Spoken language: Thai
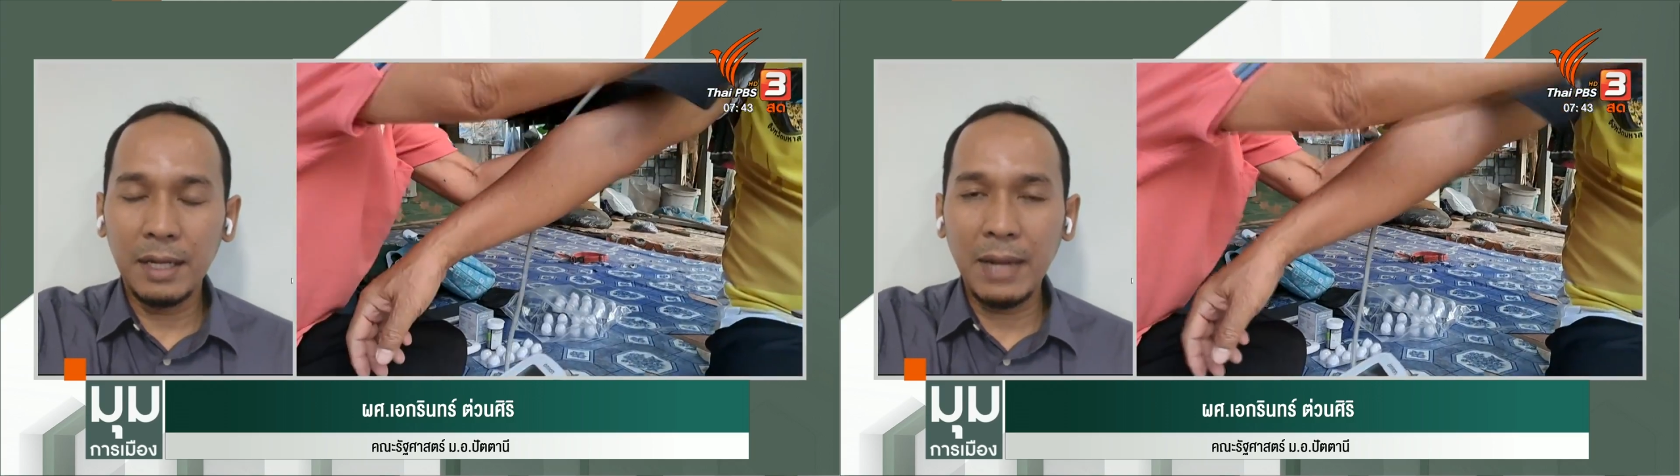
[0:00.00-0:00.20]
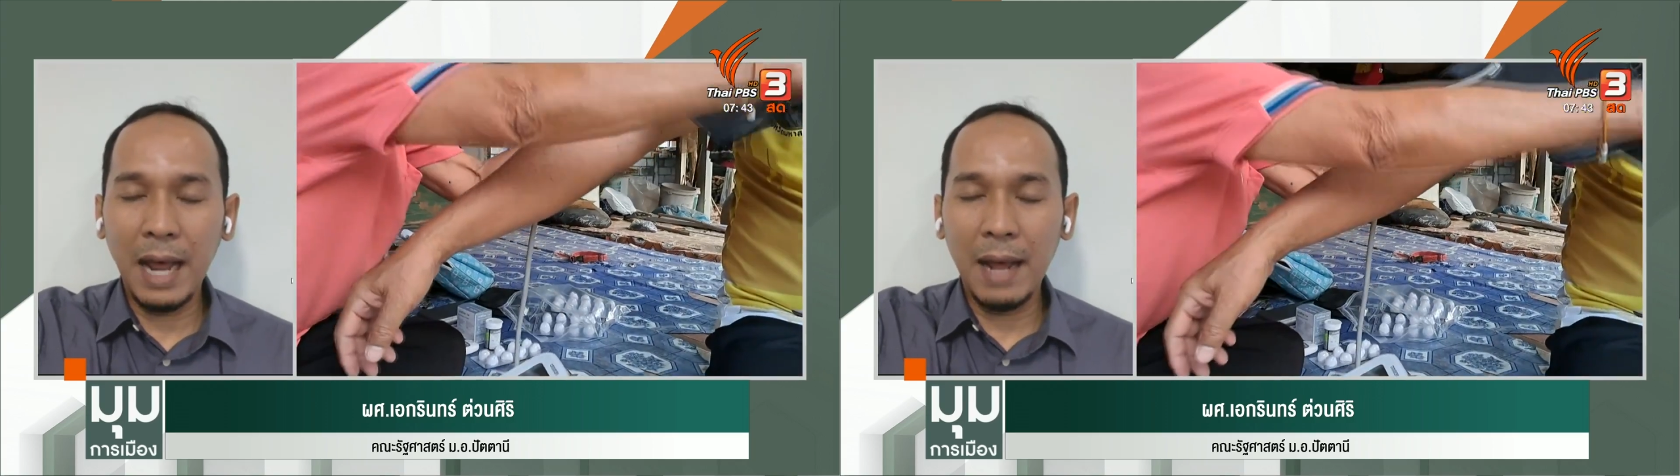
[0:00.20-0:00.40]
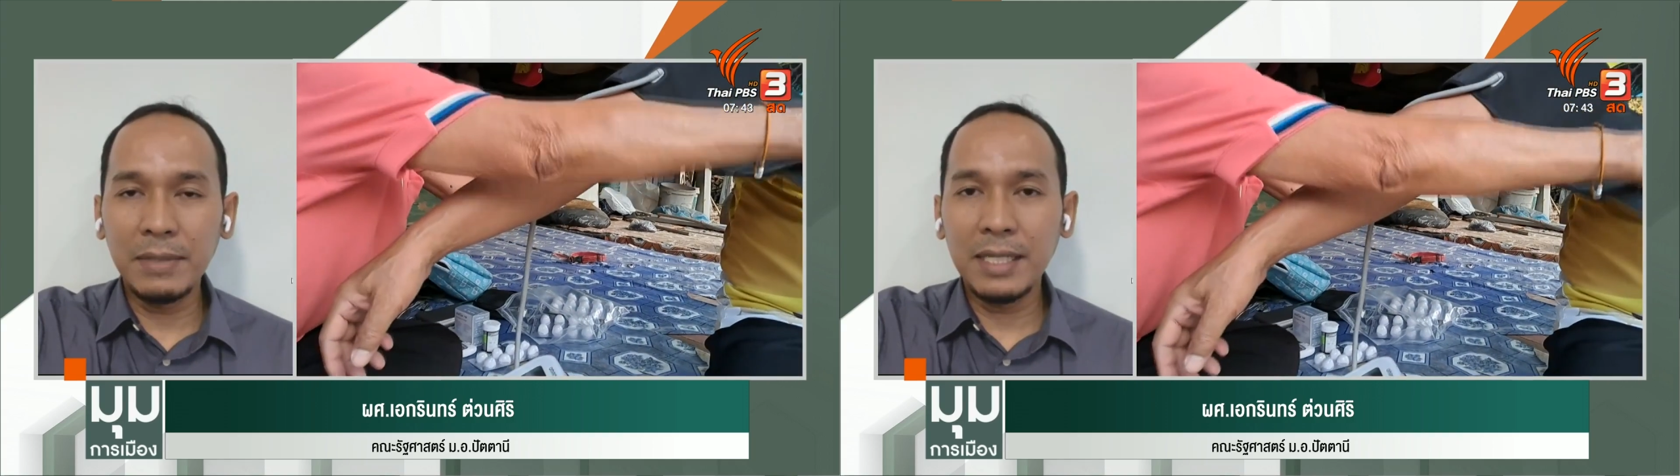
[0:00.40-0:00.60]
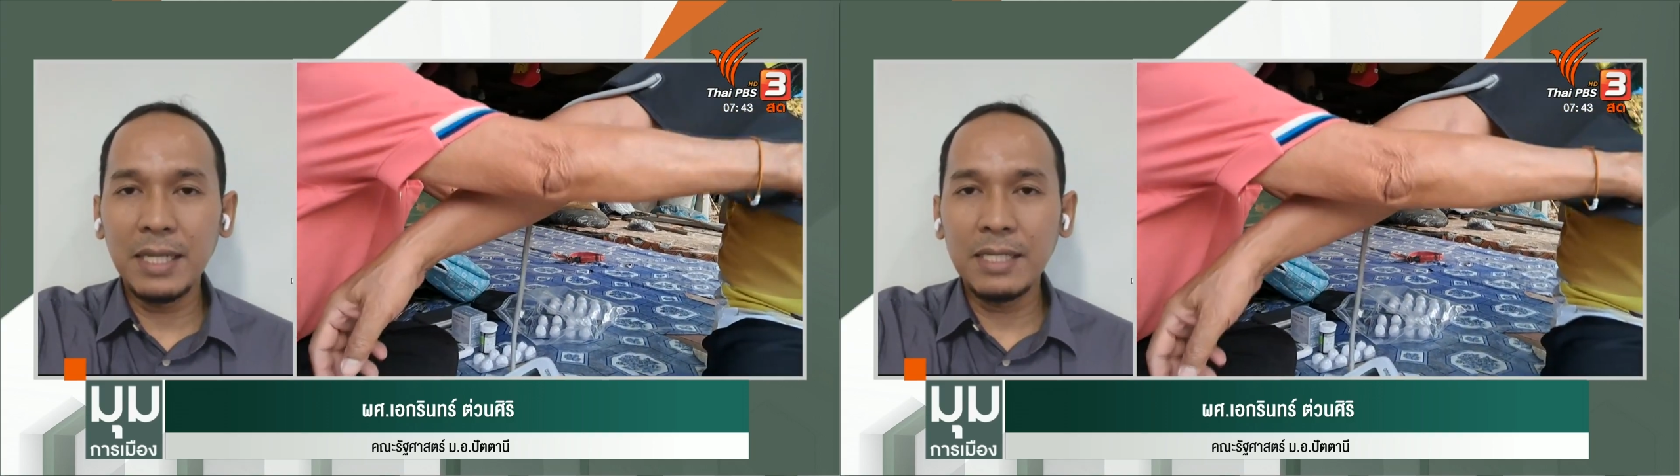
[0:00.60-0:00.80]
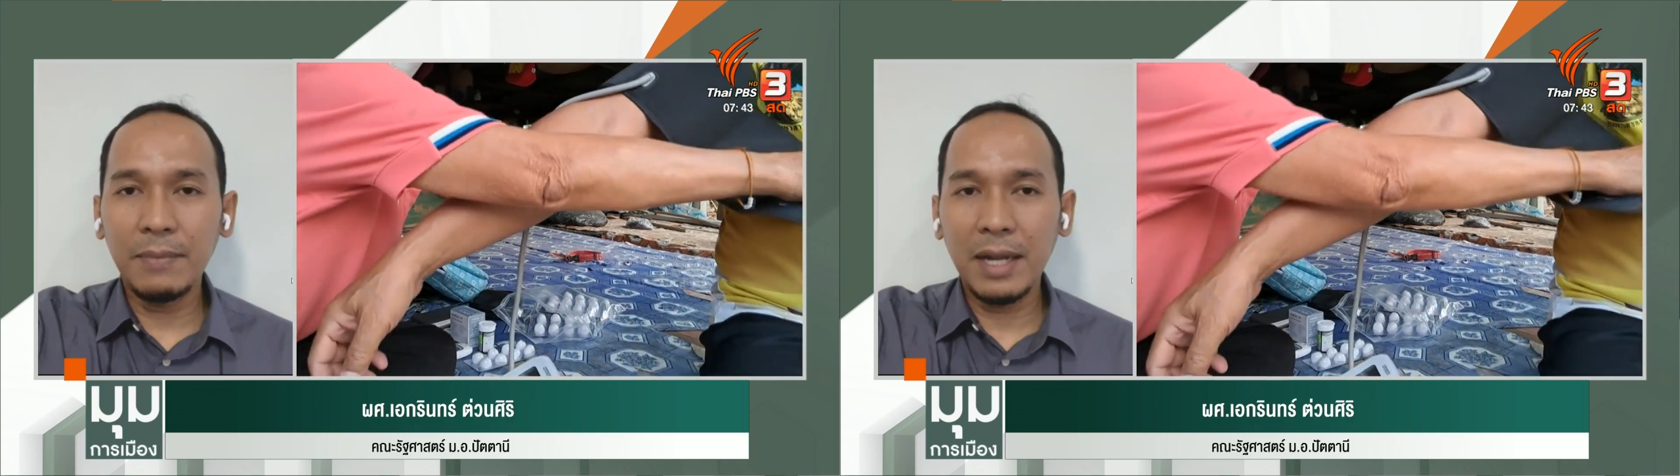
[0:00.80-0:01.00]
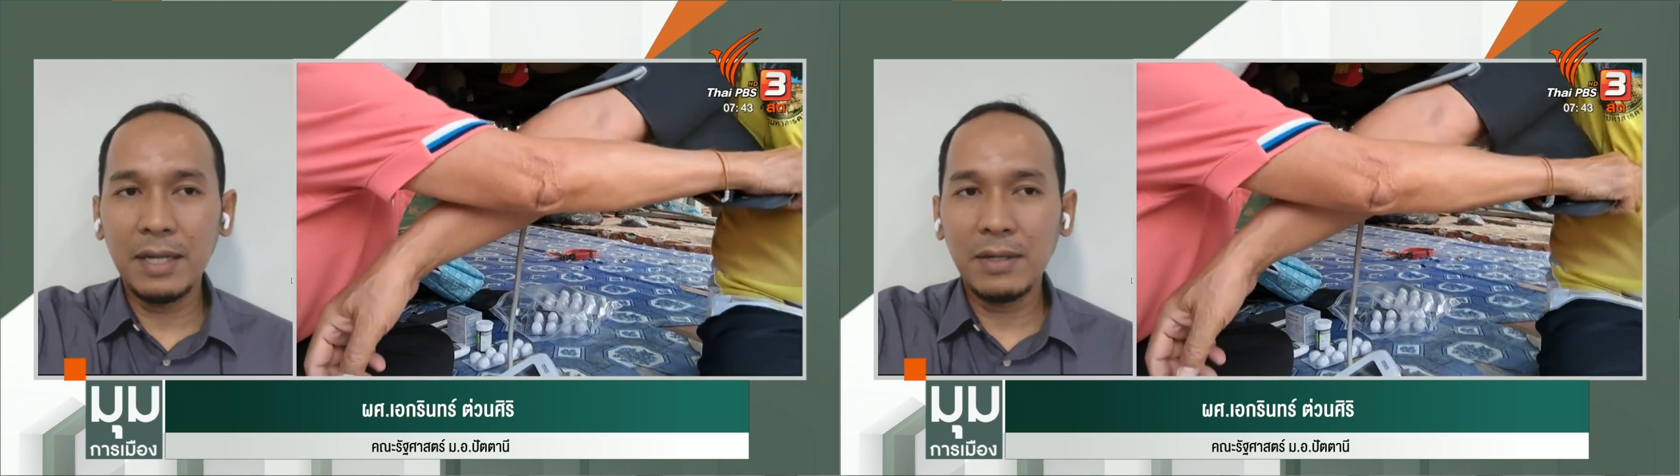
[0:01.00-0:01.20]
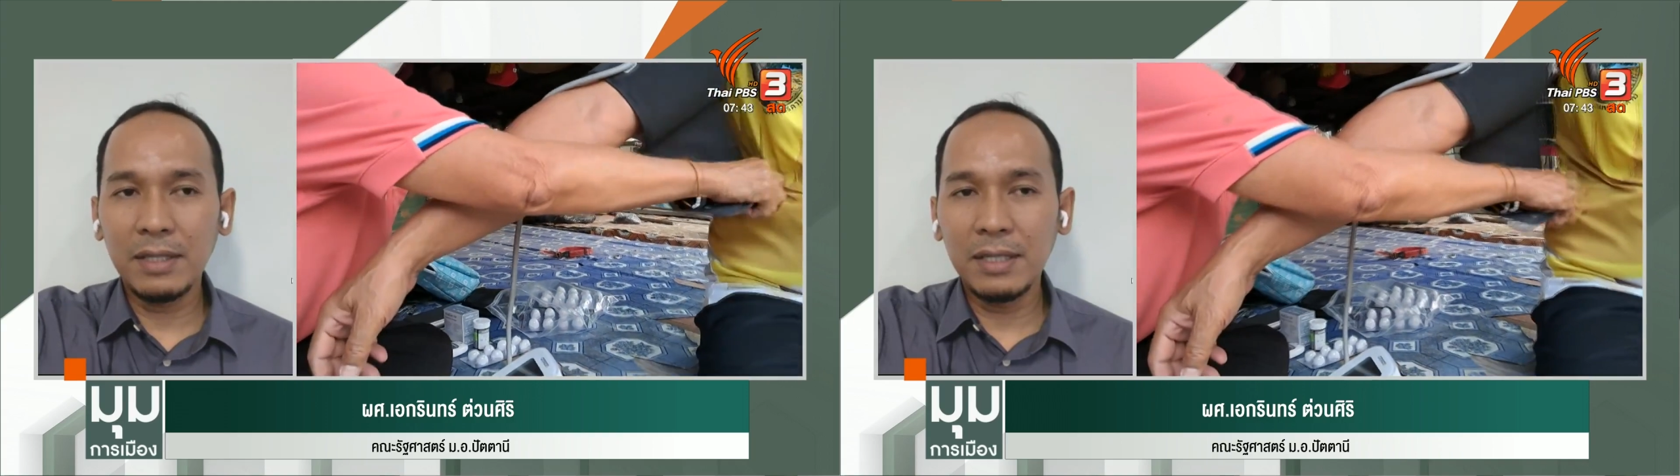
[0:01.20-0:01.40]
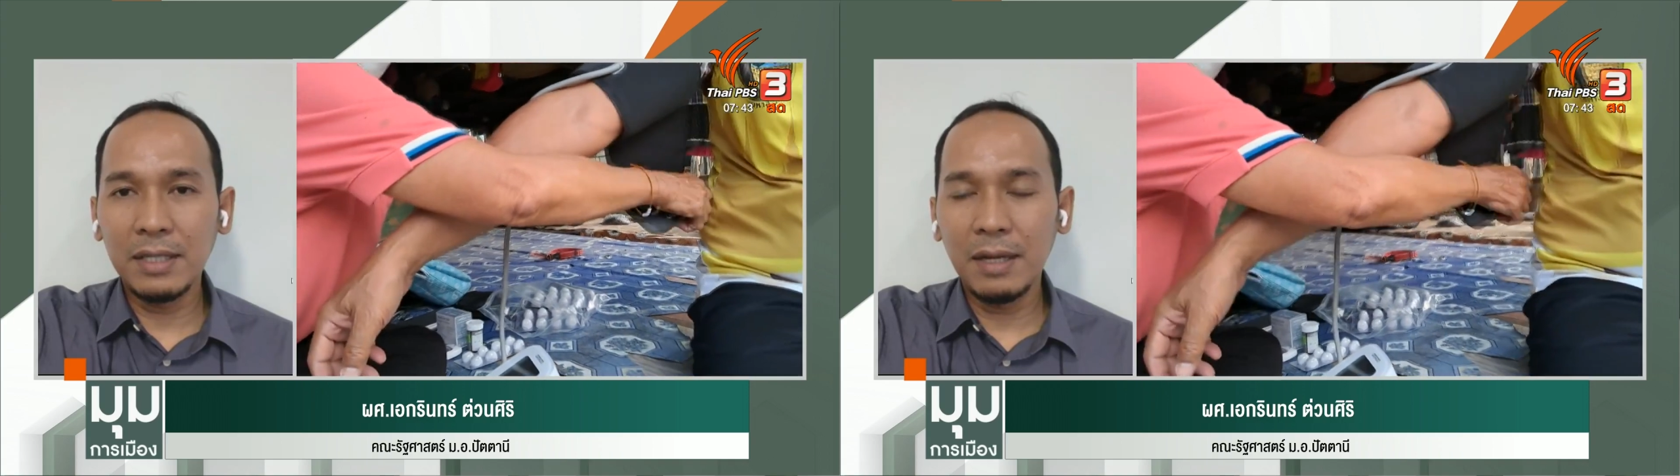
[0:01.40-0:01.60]
คำถามสิ่งที่สำคัญก็
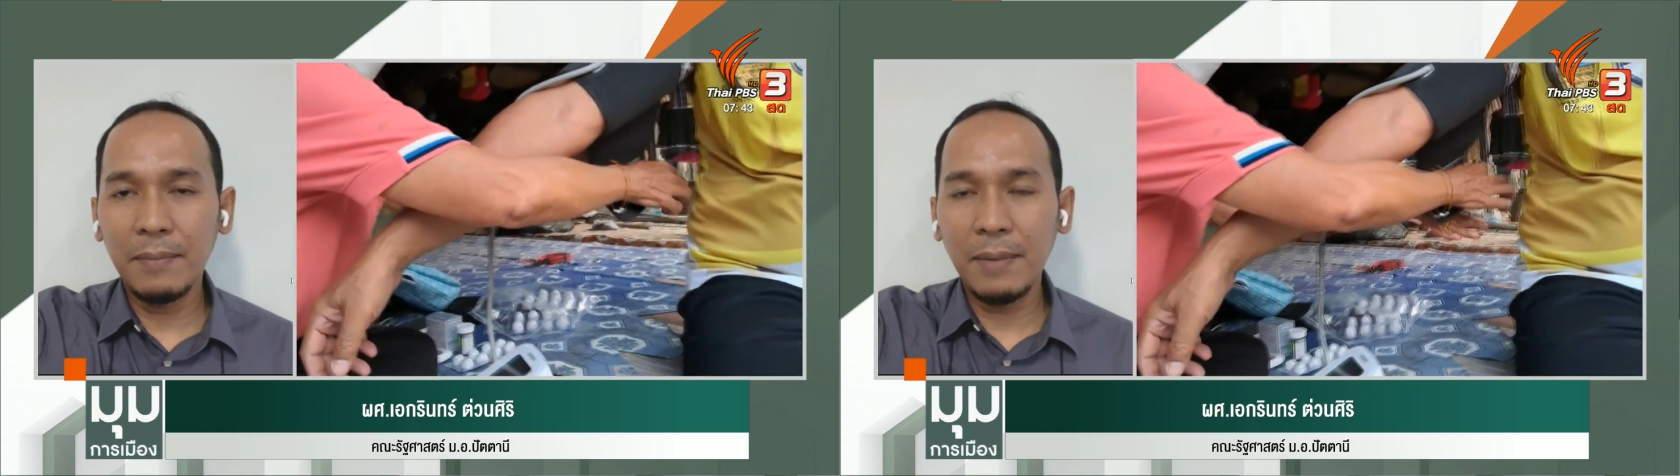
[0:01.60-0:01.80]
คือ